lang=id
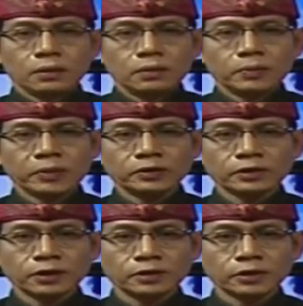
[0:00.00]

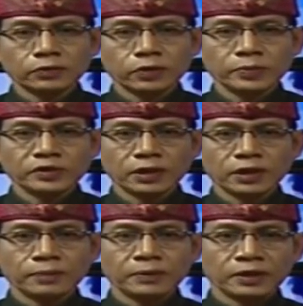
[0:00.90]
Pemirsa, salah satu
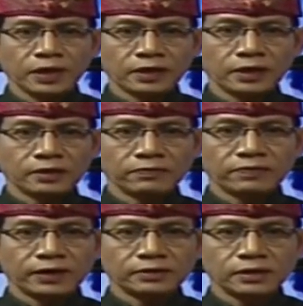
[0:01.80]
kebijakan pengendalian
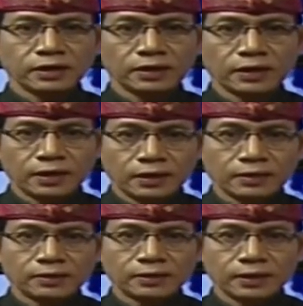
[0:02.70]
inflasi
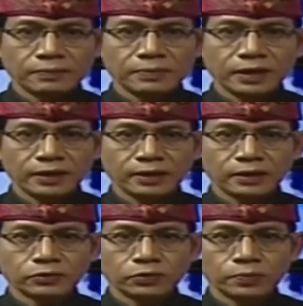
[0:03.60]
adalah dengan
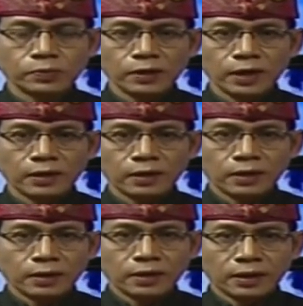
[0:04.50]
menaikkan suku bunga.
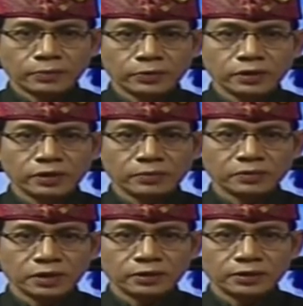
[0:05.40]
Namun, ini
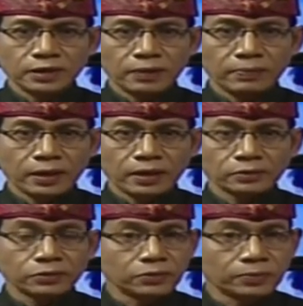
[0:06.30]
menjadi dilema
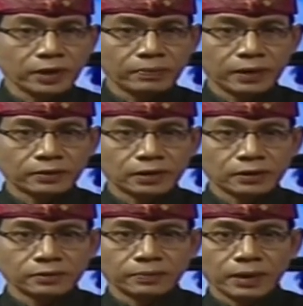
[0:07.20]
yang cukup hebat,
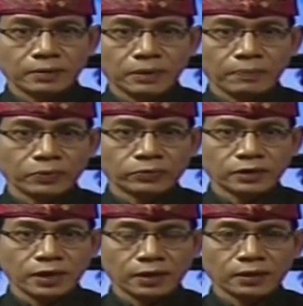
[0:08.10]
sebab
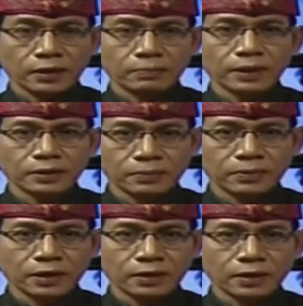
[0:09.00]
pengusaha akan
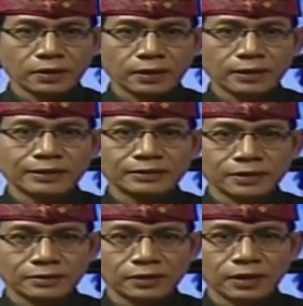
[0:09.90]
makin merana dan
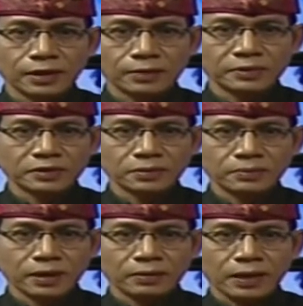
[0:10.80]
resesi akan
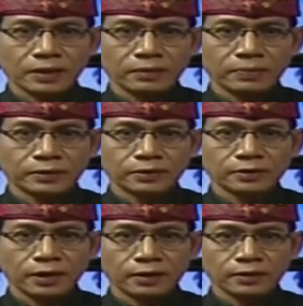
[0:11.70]
menjelma akibat
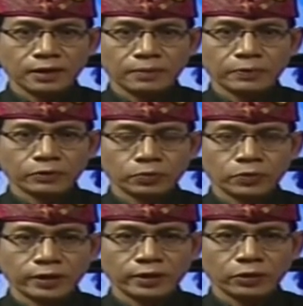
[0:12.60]
tertahannya
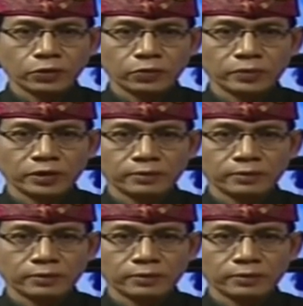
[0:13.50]
pertumbuhan ekonomi.